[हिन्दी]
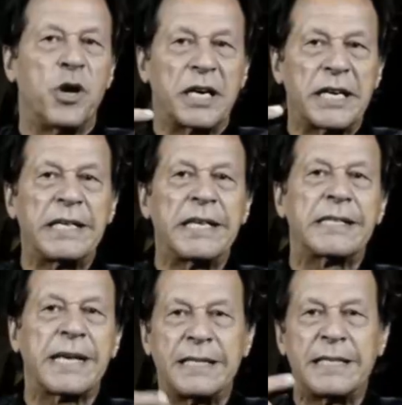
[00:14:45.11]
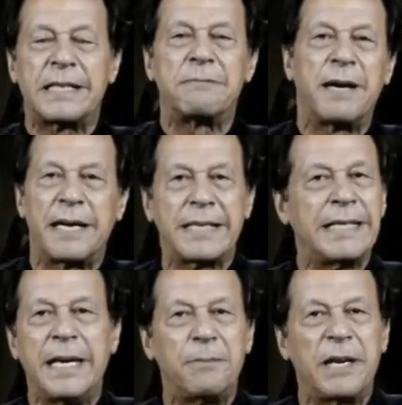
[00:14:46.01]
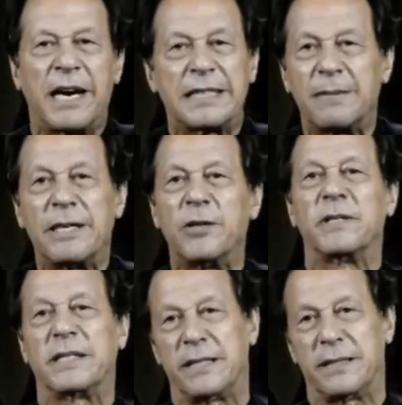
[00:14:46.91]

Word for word: हकीकी आज़ादी की मार्च है यह अभी ख़त्म नहीं होगी